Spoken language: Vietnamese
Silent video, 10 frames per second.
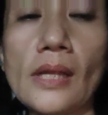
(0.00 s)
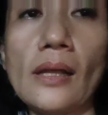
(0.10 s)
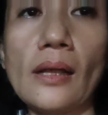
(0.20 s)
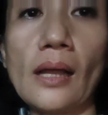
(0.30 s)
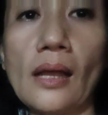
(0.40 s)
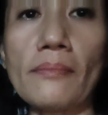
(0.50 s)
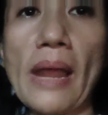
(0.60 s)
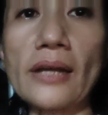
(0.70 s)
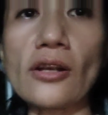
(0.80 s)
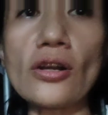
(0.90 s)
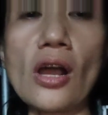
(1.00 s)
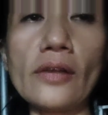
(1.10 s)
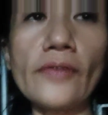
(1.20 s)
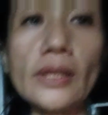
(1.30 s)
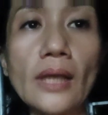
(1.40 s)
à, bạn có nói
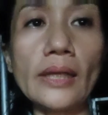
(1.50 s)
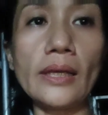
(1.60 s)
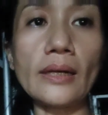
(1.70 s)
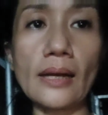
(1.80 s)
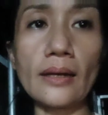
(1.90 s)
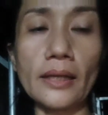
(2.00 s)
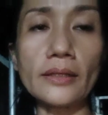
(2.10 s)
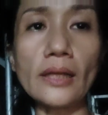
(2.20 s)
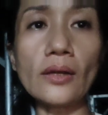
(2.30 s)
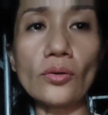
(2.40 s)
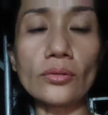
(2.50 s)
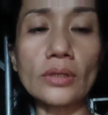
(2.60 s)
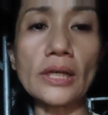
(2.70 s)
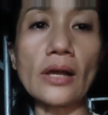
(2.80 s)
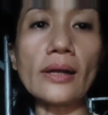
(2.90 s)
với ti á năn nỉ ti luôn ti nói